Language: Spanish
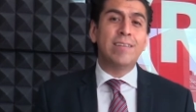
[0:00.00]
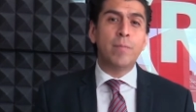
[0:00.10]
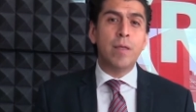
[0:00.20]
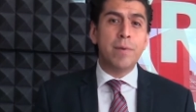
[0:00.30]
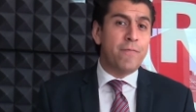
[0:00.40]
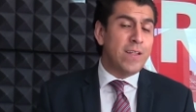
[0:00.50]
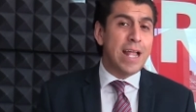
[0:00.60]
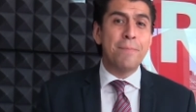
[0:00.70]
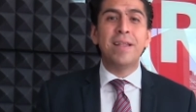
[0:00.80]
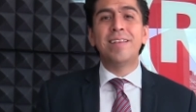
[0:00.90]
septiembre
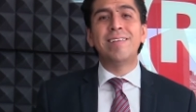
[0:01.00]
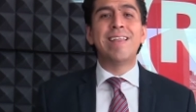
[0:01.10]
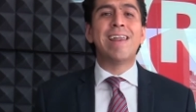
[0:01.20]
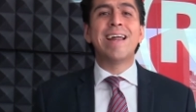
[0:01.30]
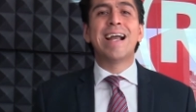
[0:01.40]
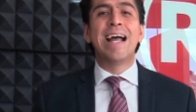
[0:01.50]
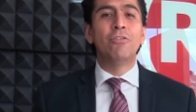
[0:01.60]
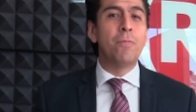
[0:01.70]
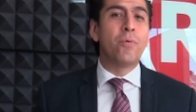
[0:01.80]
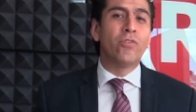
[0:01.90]
finalmente está
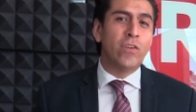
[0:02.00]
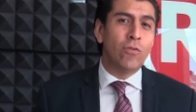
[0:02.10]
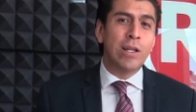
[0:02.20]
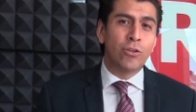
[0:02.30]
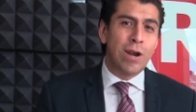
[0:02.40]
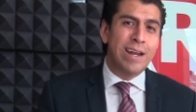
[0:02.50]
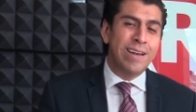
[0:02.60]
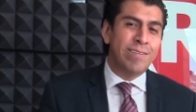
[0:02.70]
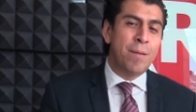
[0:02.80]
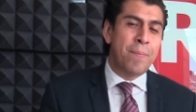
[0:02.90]
arrancando el proceso electoral
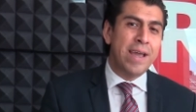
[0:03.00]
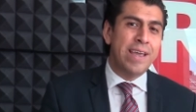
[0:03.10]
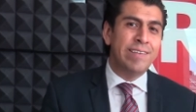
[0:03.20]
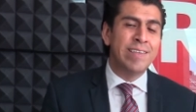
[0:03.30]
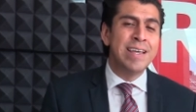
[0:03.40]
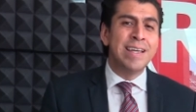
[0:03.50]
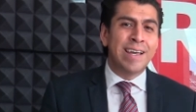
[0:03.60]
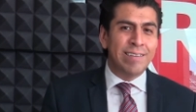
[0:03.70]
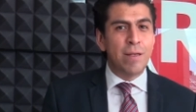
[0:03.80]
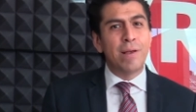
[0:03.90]
en este país
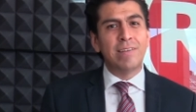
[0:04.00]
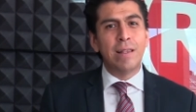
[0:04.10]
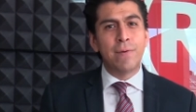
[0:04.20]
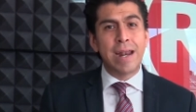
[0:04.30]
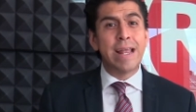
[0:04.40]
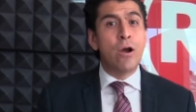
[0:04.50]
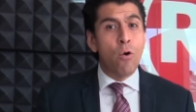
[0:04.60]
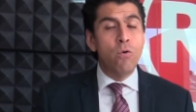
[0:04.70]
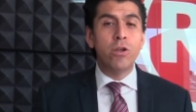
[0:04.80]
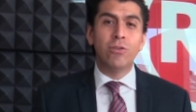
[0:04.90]
que se va a celebrar en
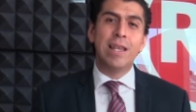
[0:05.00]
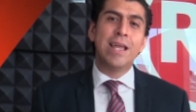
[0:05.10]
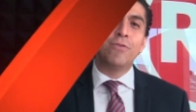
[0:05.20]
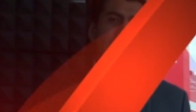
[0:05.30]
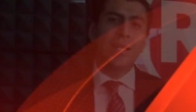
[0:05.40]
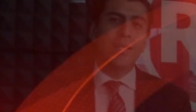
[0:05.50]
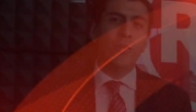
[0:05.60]
junio del año entrante